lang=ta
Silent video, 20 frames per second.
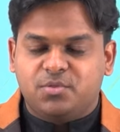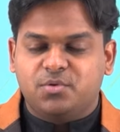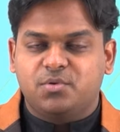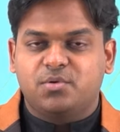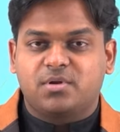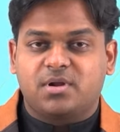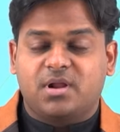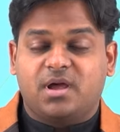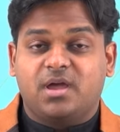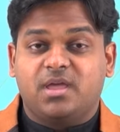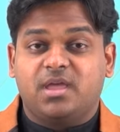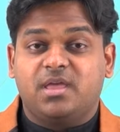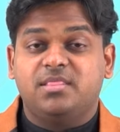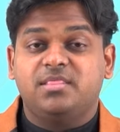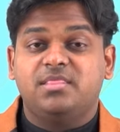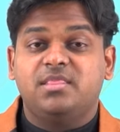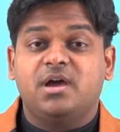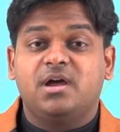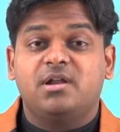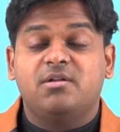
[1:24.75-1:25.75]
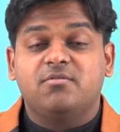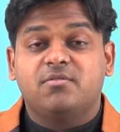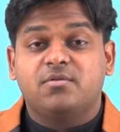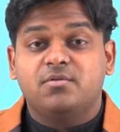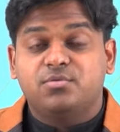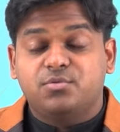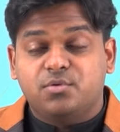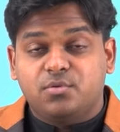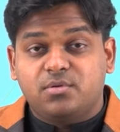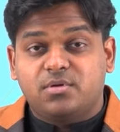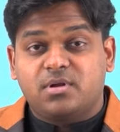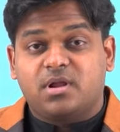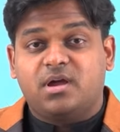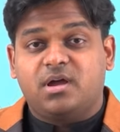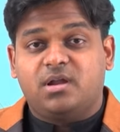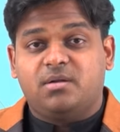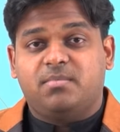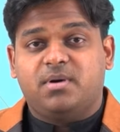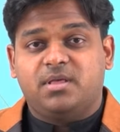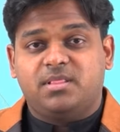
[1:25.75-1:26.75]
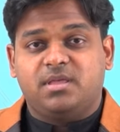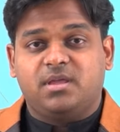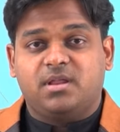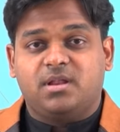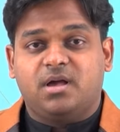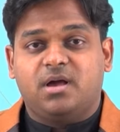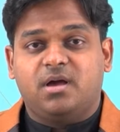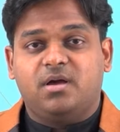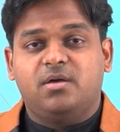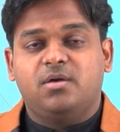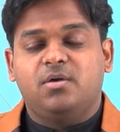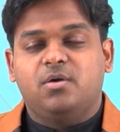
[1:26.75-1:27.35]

தூண்டுறாங்க எந்த அளவுக்கு தூண்டுறாங்கன்னு பார்த்தீங்கன்னா